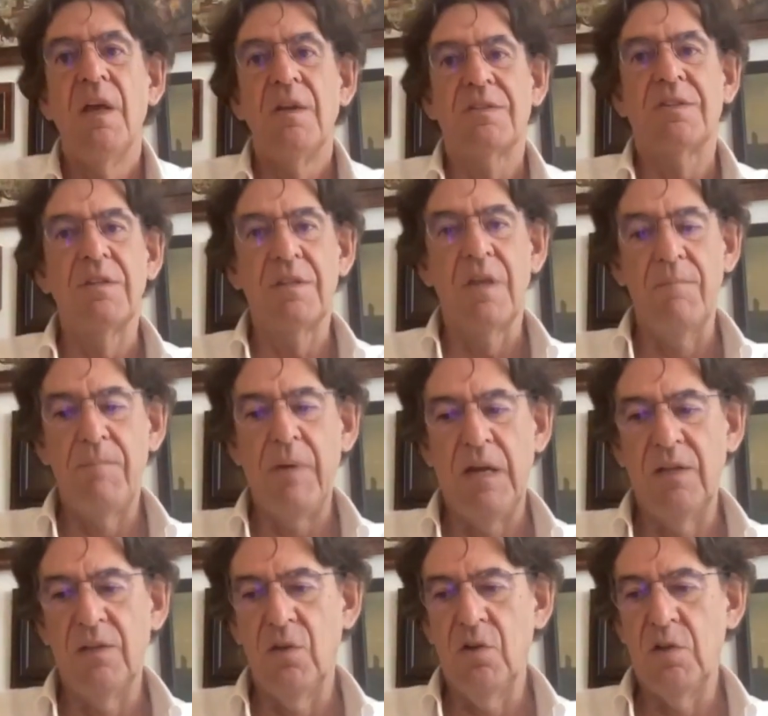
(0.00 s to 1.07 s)
Ce qui est un
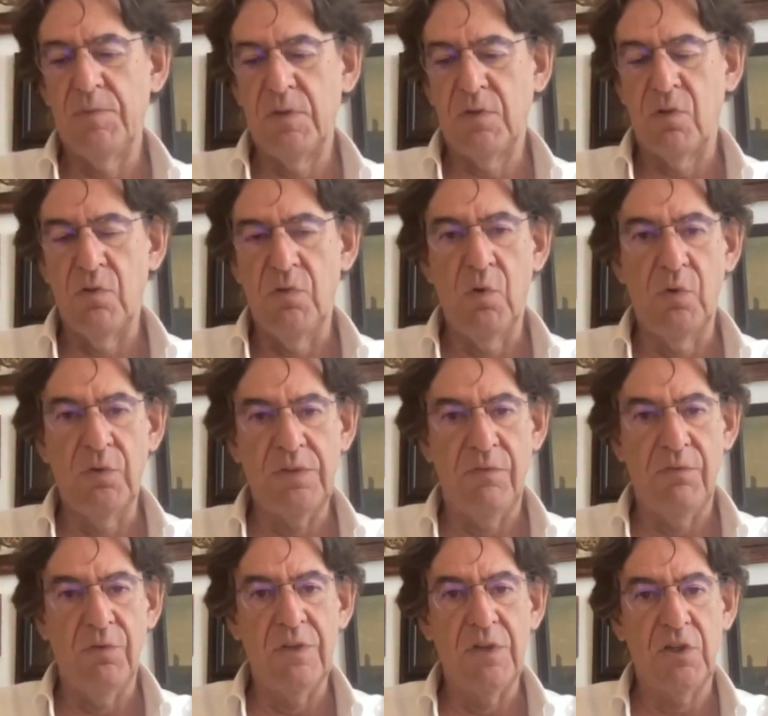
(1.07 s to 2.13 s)
paradoxe, puisque nous
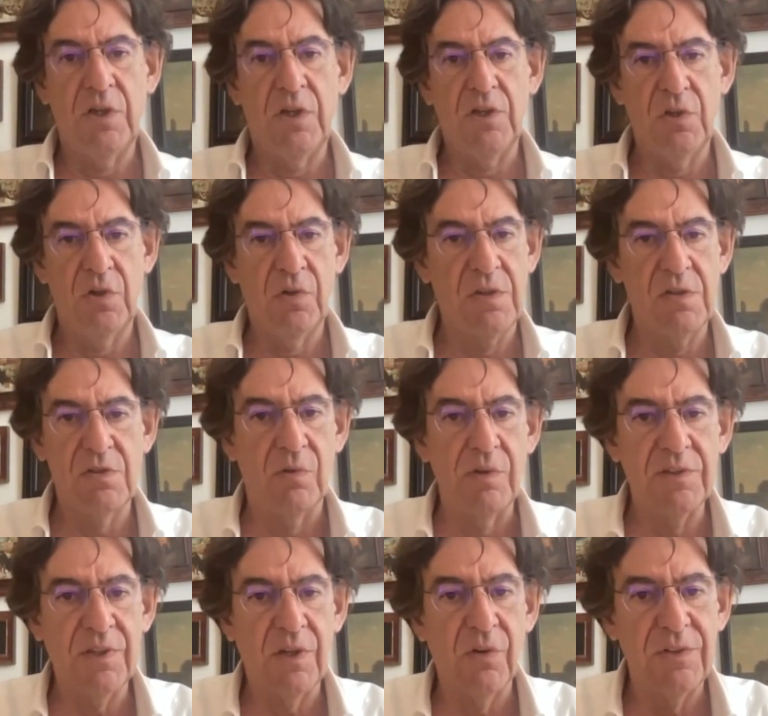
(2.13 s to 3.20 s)
avons des chercheurs qui sont
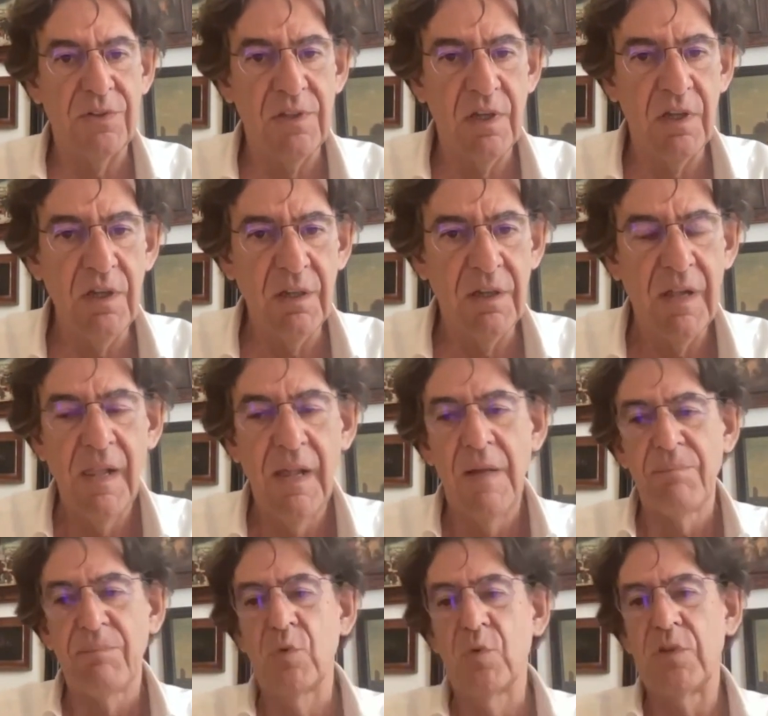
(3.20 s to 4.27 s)
extraordinaires,
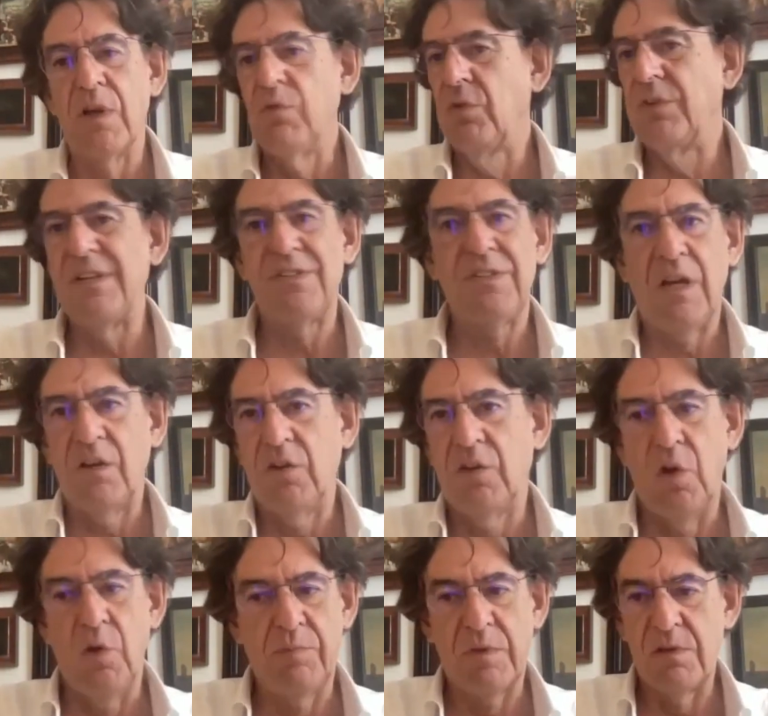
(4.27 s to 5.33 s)
nous avons des
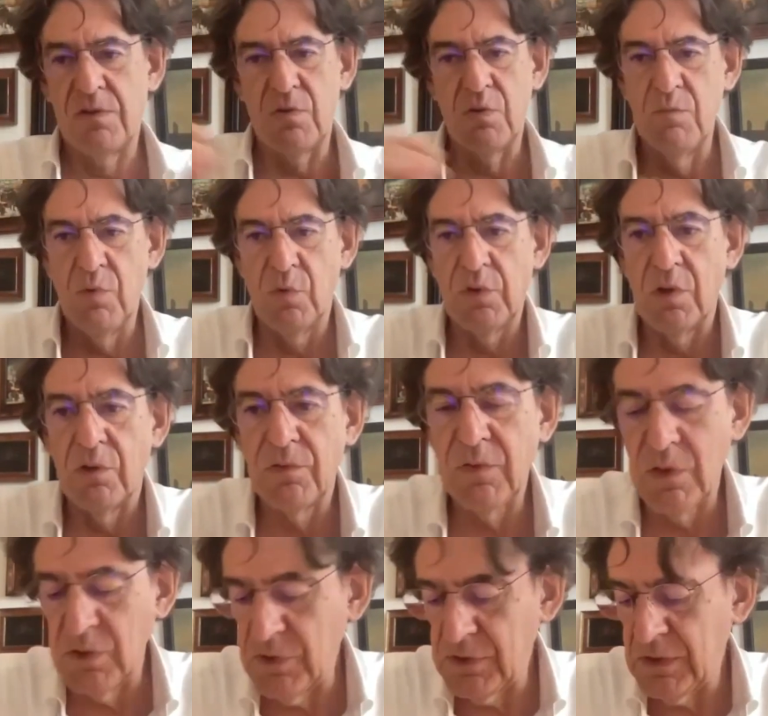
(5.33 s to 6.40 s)
startups qui se montent en
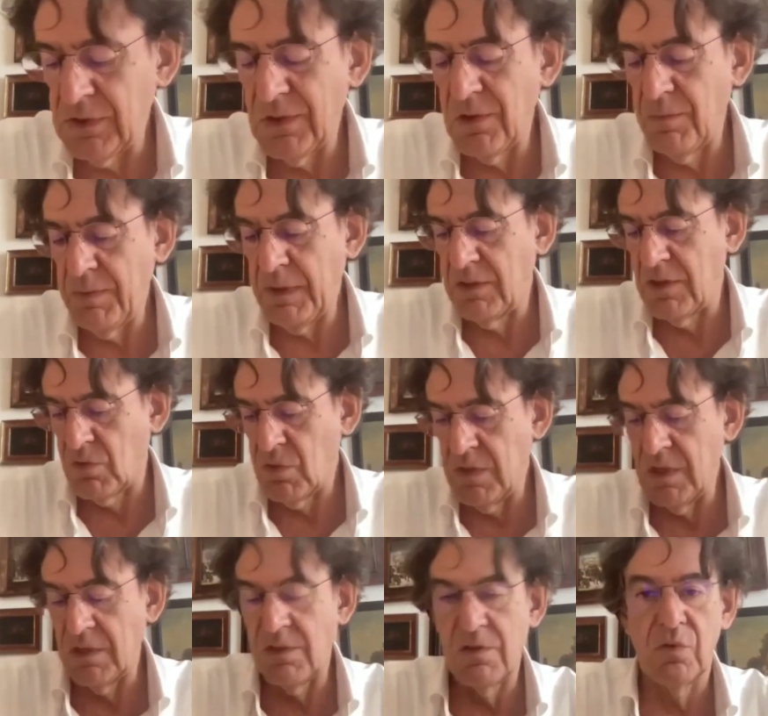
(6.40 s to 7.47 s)
France euh, en
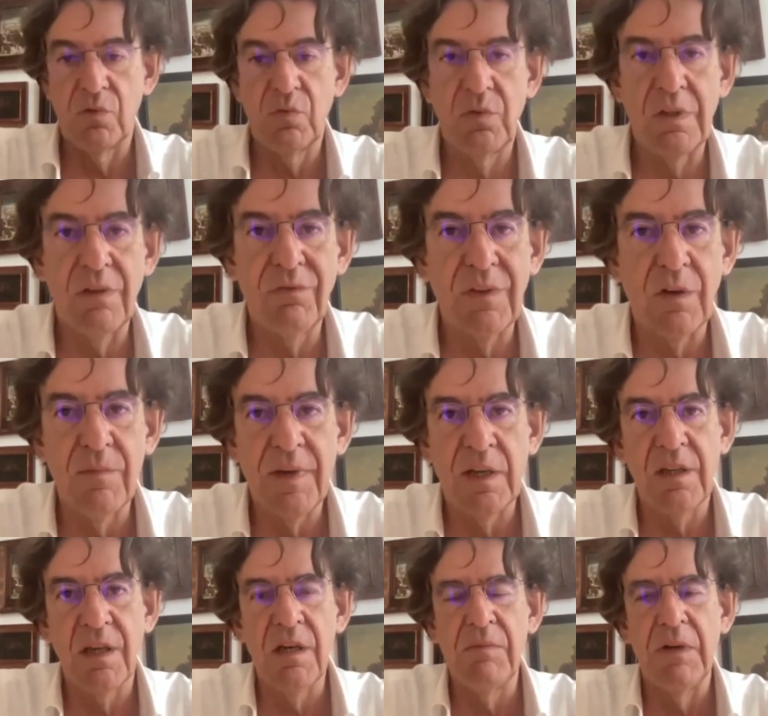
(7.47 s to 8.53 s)
particulier, qui sont tout à fait
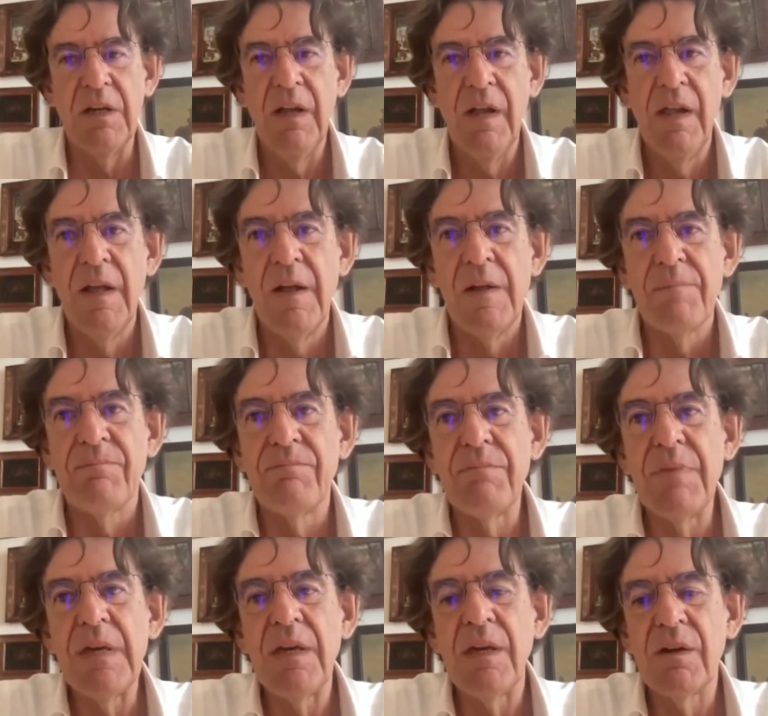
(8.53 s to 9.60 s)
remarquables,
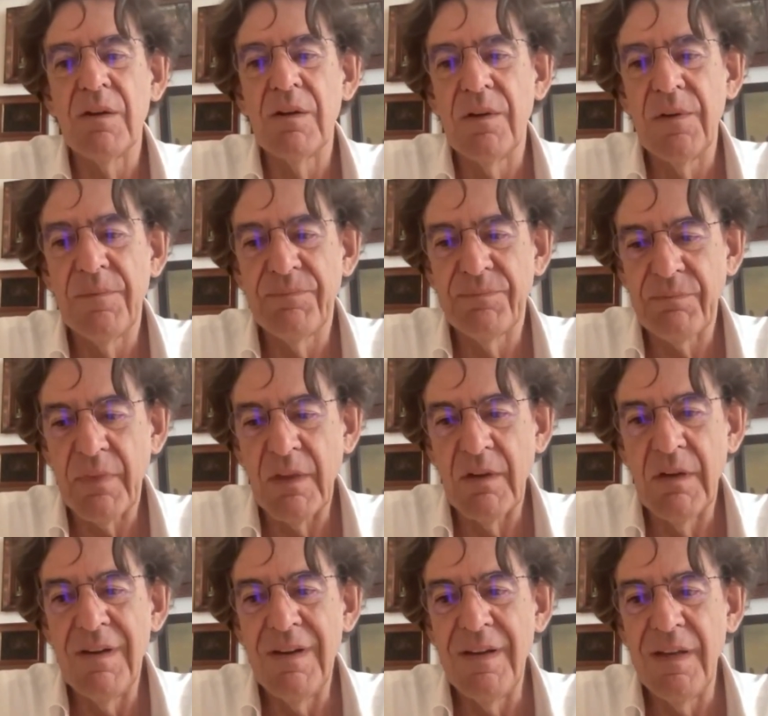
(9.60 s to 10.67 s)
mais
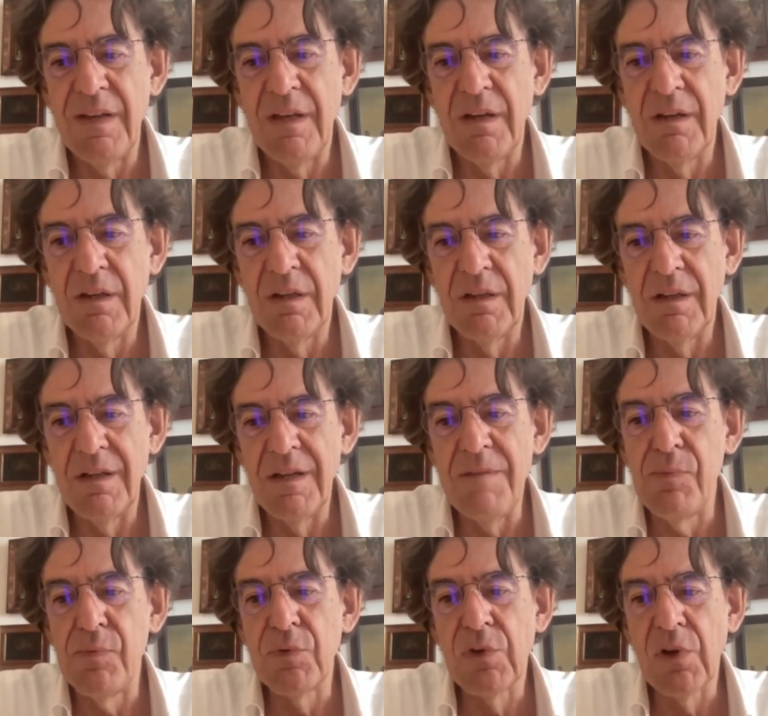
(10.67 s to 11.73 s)
les, les
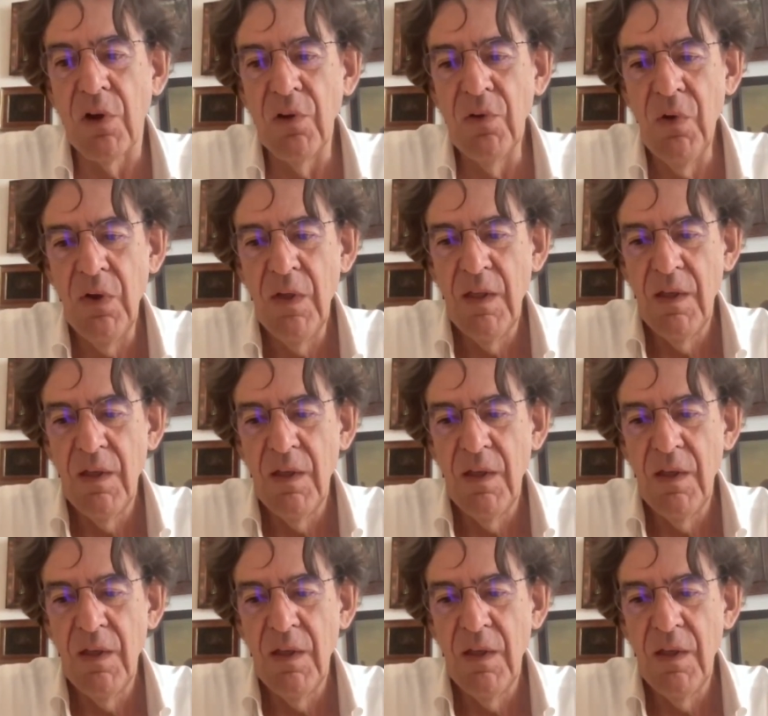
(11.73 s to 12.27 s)
plus grands